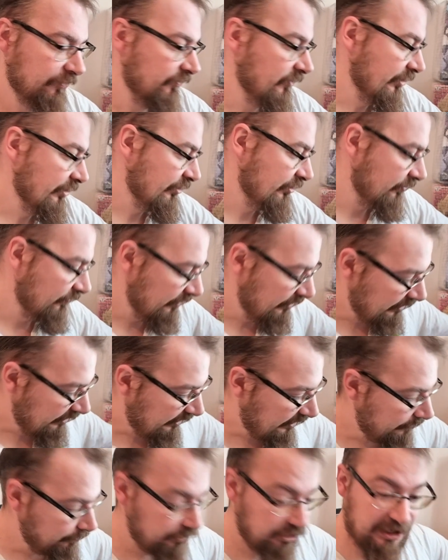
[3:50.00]
Właściwie na
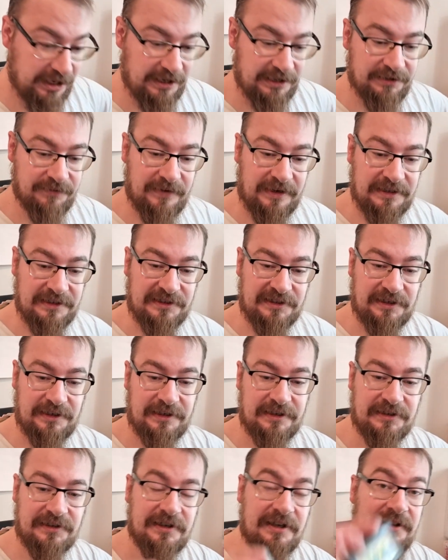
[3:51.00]
Game Boya Advance
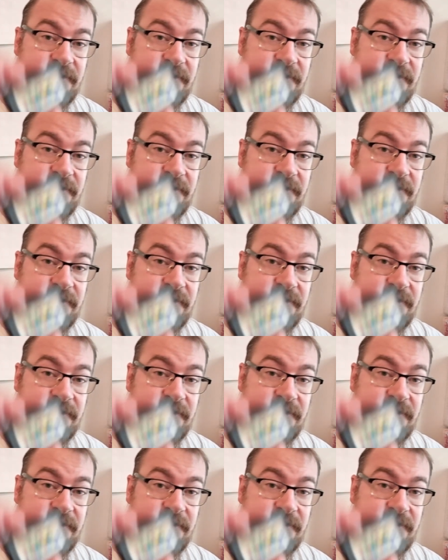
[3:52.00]
jest